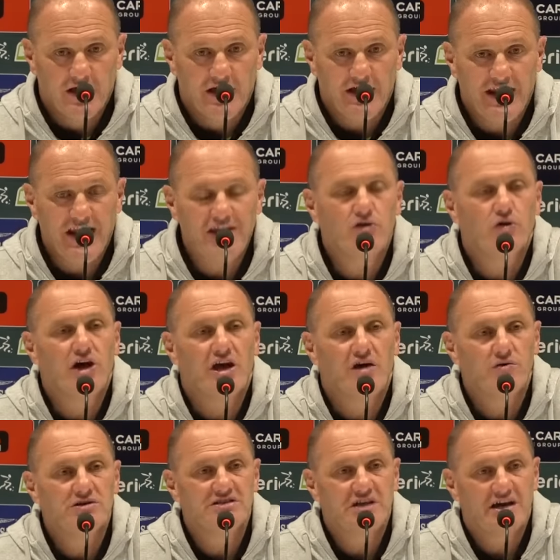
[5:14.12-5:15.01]
Credo che
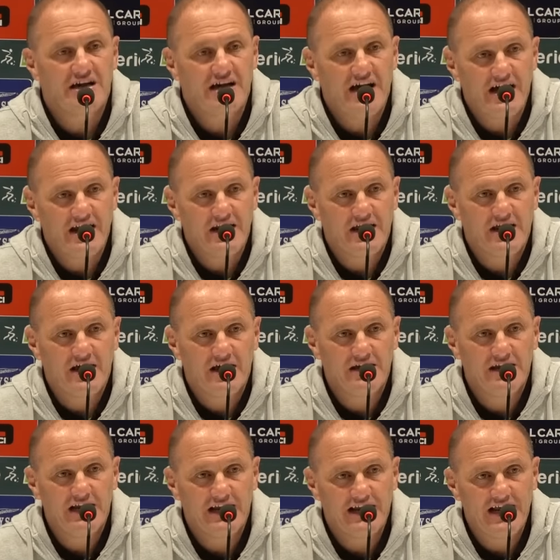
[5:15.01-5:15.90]
questa carica
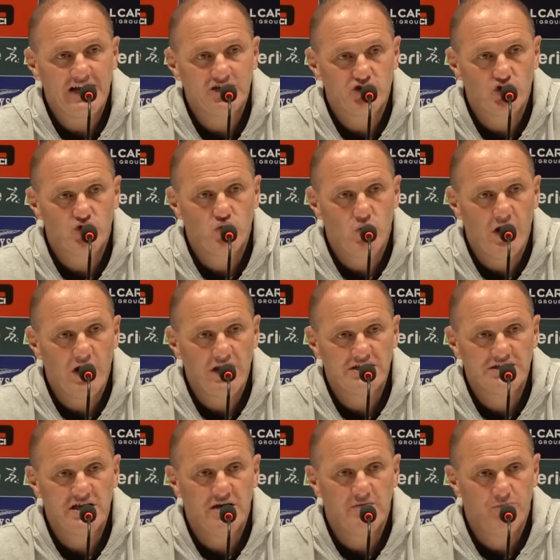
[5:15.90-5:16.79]
nel calcio
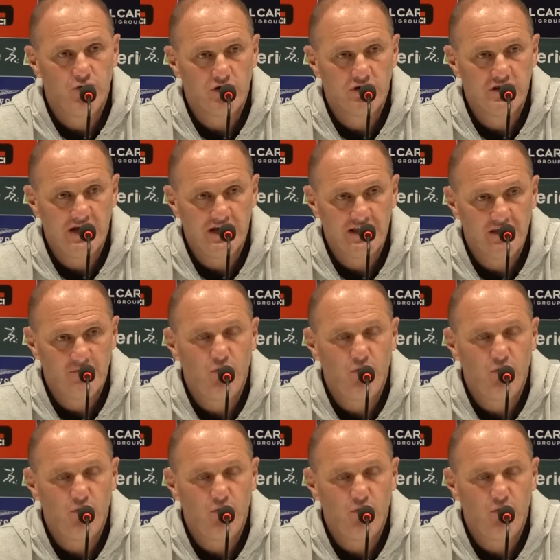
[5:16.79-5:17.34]
attuale sia importante.